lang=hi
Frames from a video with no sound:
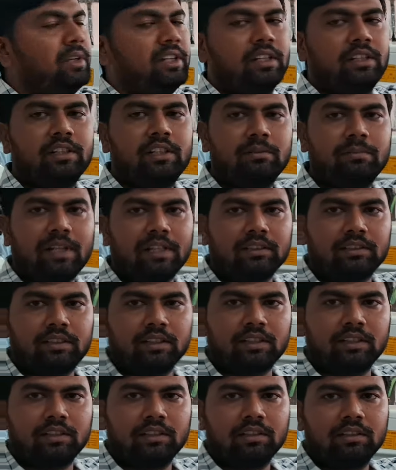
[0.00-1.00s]
मिरर की बात
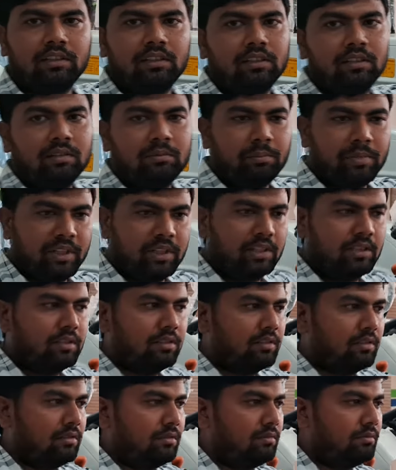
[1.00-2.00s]
करें मिरर
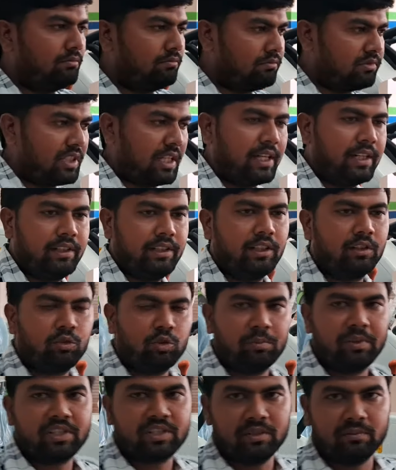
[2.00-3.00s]
हम्म। सारे
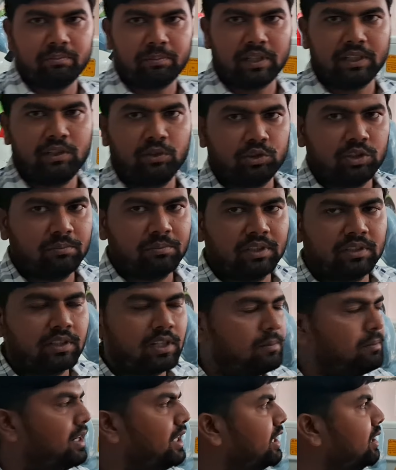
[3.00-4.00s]
ट्रैक्टरों में सिंपल ही होते हैं बट
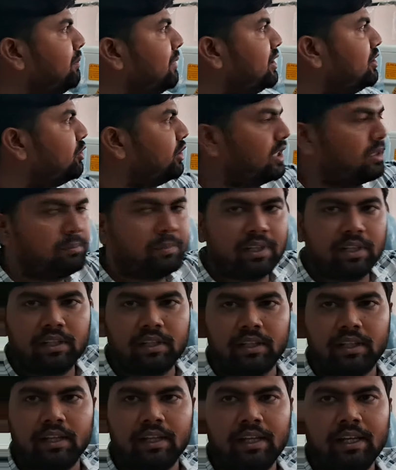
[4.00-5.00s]
हमारे में जो ये
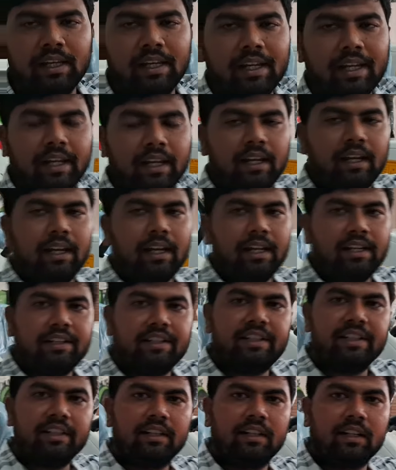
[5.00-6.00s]
मिरर है
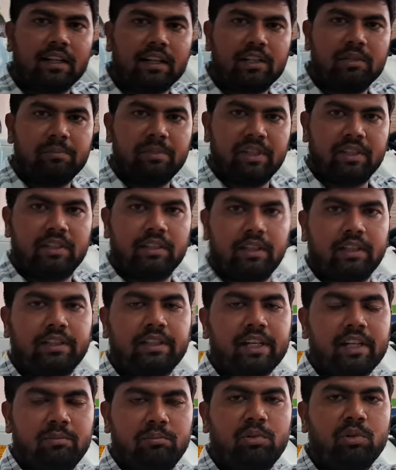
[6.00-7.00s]
एंटी ग्लारे मिरर एक
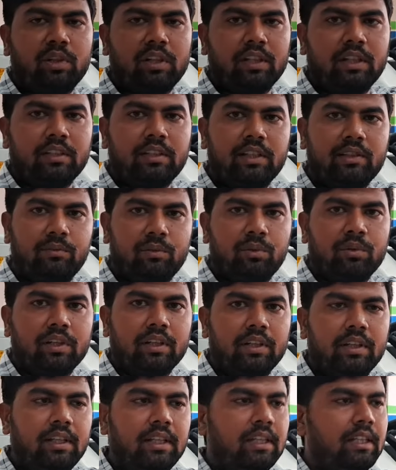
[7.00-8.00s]
टाइप बोला जाता है वो
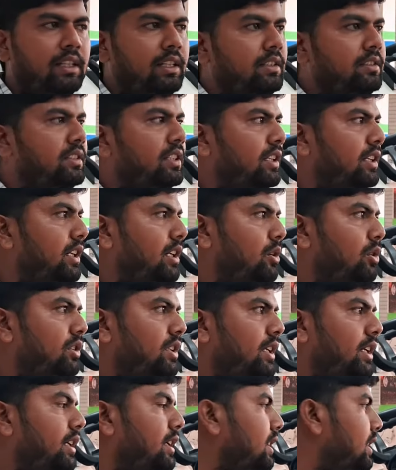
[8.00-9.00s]
है अच्छा। इससे क्या
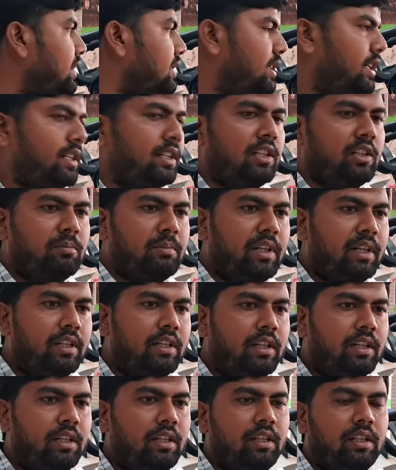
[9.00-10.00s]
होता है कि किसान अगर
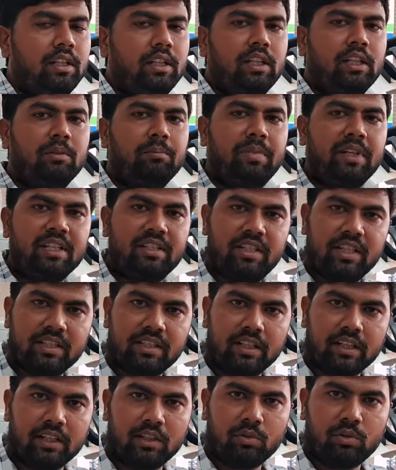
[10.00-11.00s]
बैठा है पीछे
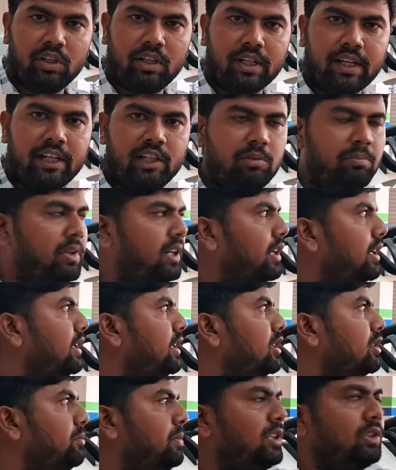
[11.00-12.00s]
से अगर कोई लाइट पड़ रही
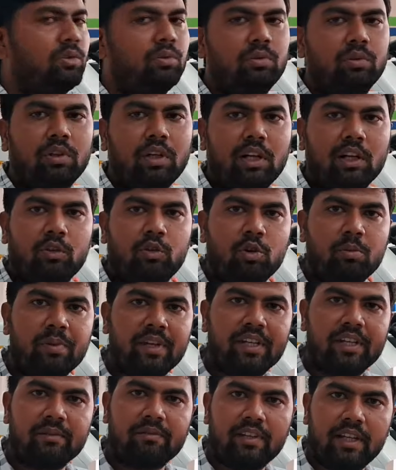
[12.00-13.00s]
है इस पर तो आंखों
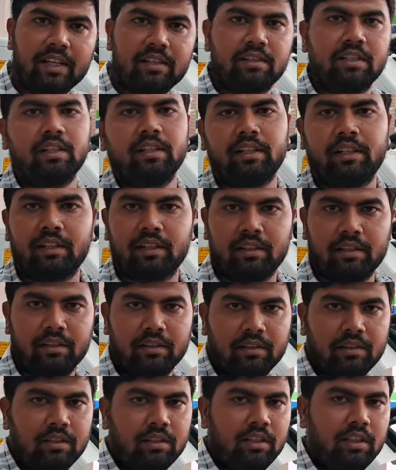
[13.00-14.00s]
पर रिफ्लेक्शन नहीं आना
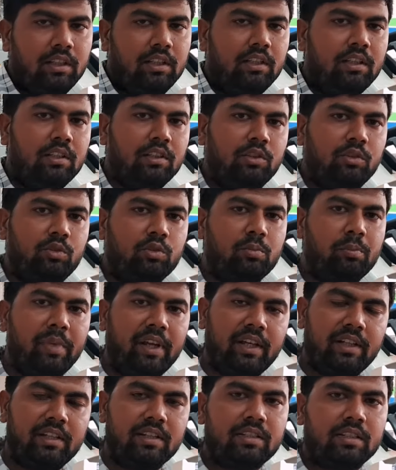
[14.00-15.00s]
हम्म। तो
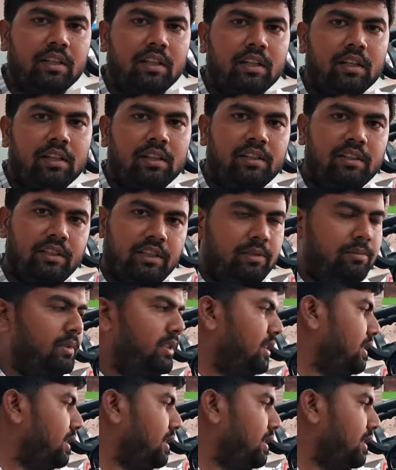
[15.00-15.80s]
मेन इसका ये